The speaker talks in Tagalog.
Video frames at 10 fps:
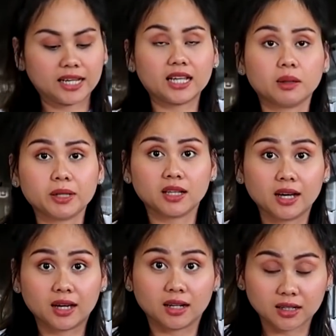Lagyan namin
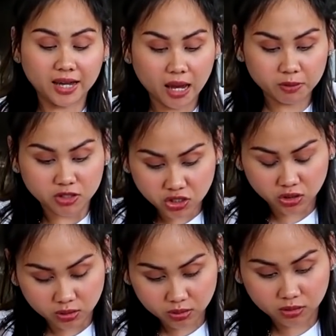ng cabbage
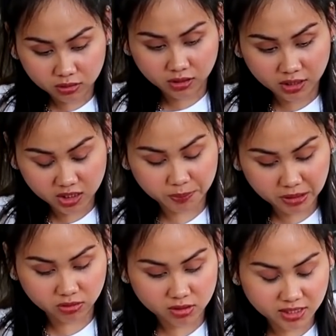yung
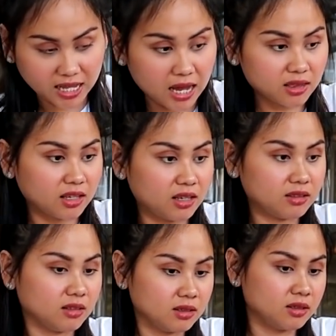spring rolls
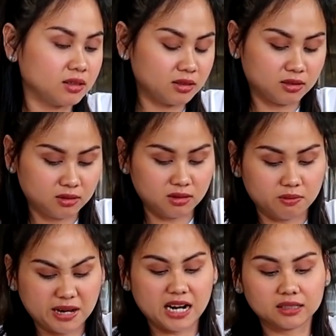natin.
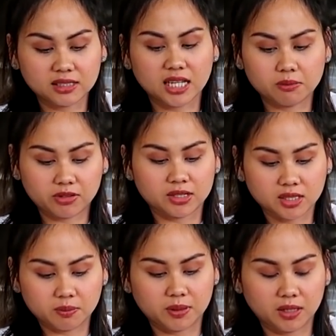Parang yung timers